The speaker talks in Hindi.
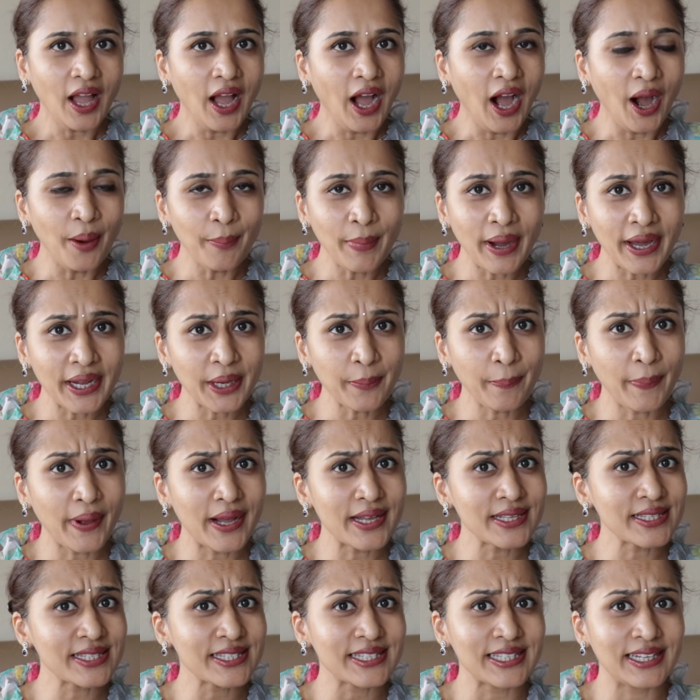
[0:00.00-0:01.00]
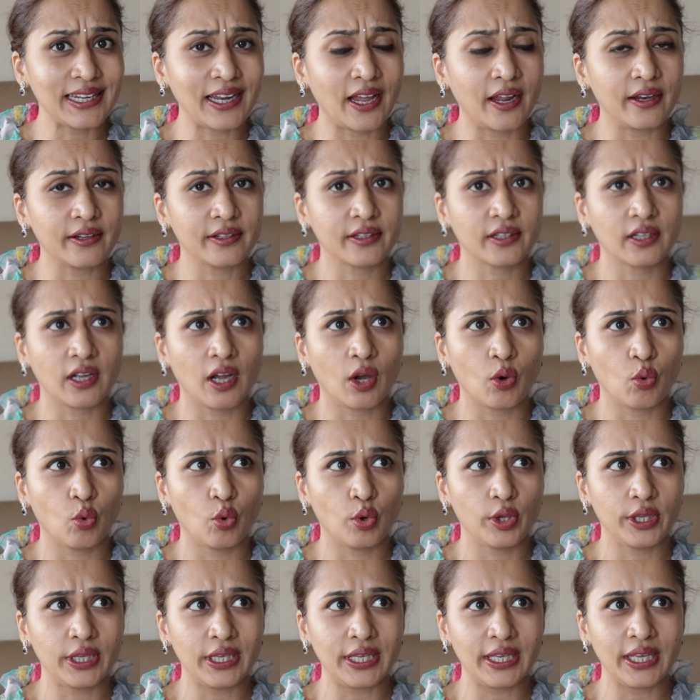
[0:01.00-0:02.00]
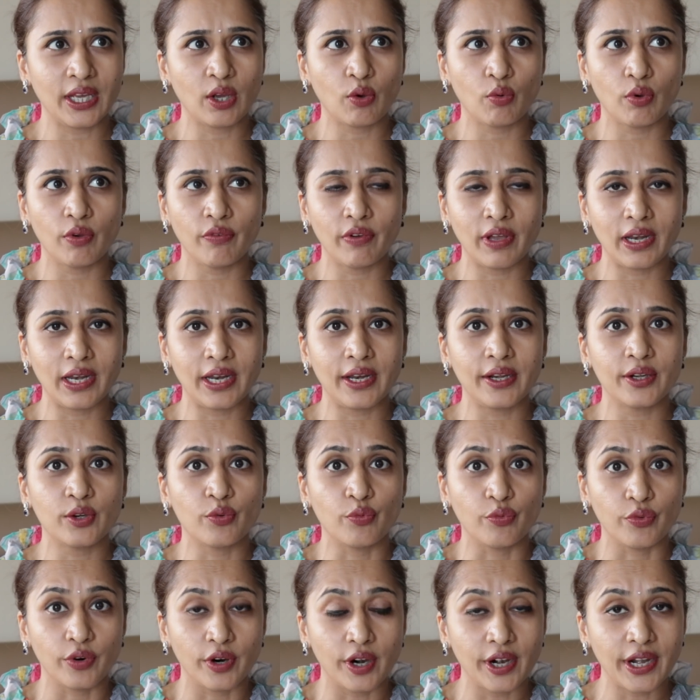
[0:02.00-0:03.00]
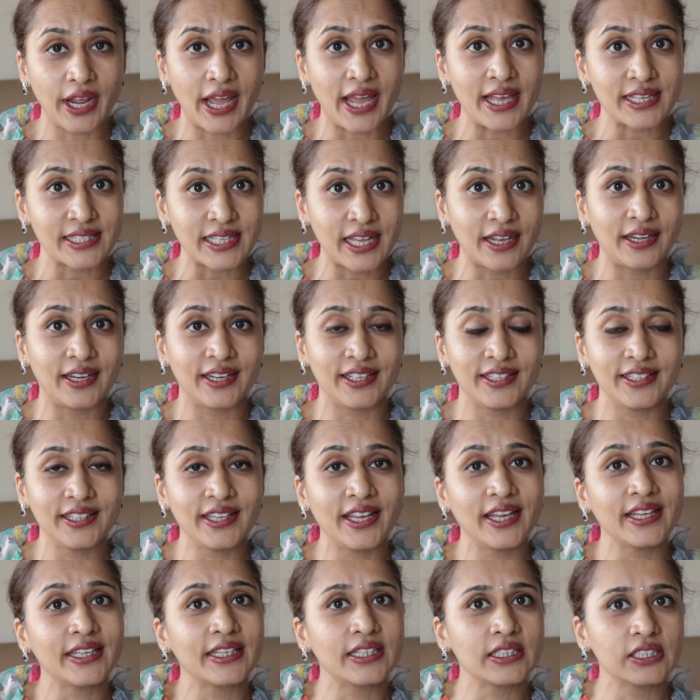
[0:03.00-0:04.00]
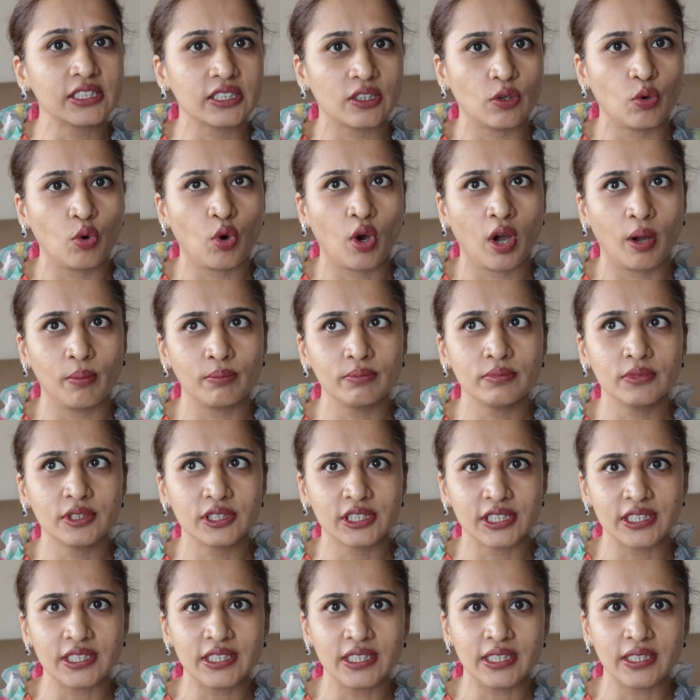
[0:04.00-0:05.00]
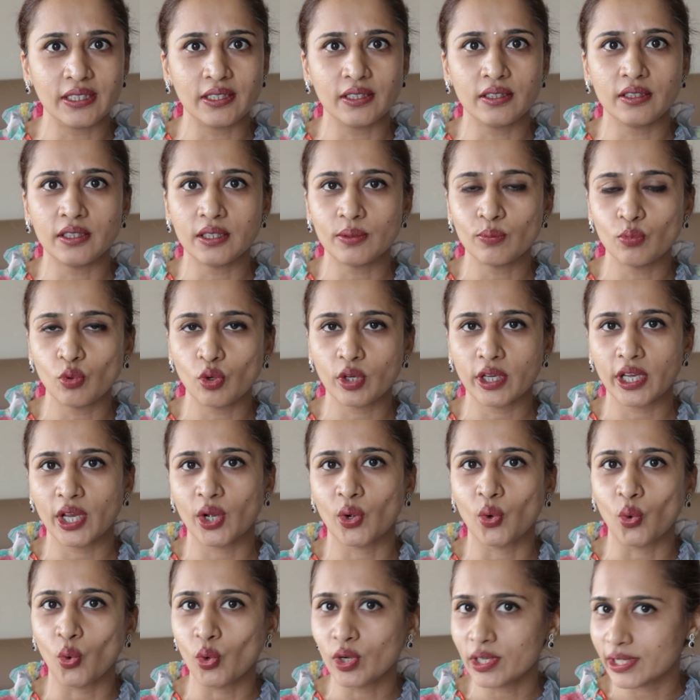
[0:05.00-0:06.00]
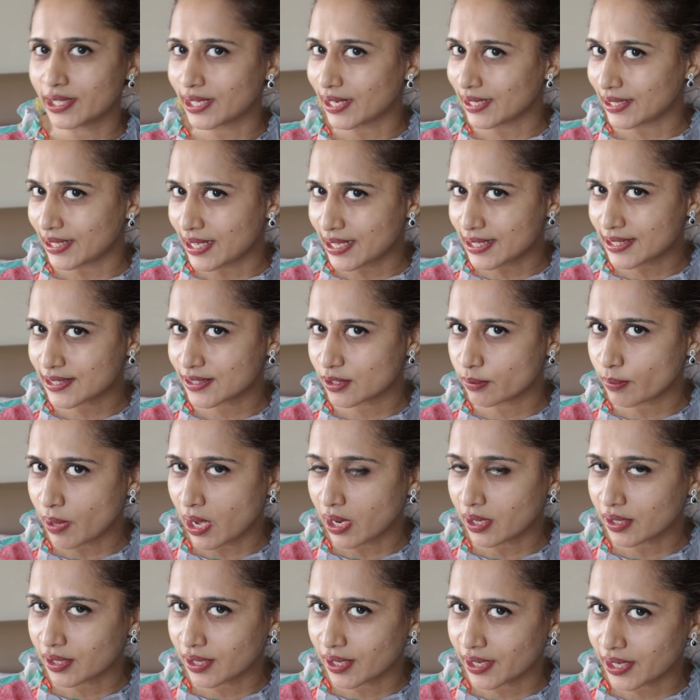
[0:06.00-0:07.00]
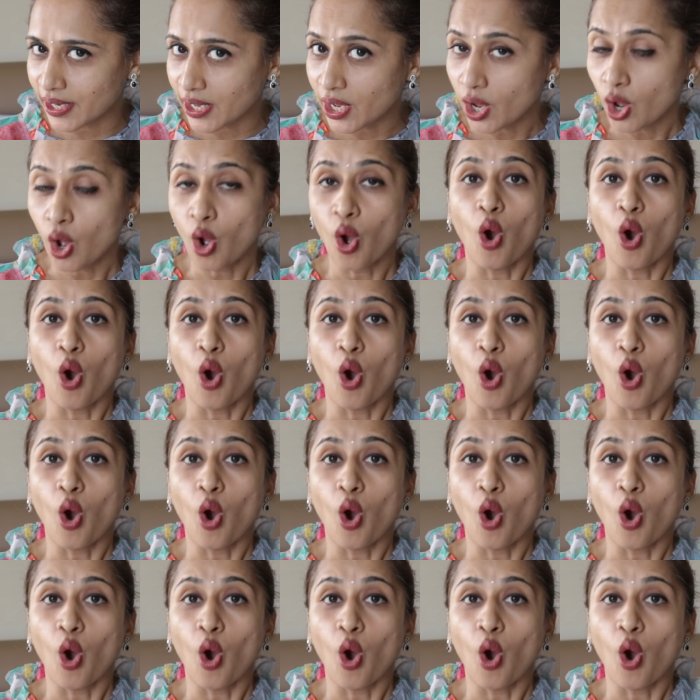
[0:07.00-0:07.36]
हमारे पास सिलांट का कोई इक्विवेलेंट वर्ड ऐसा नहीं है कि जो हम चीनी नींबू के घोल के लिए इस्तेमाल करें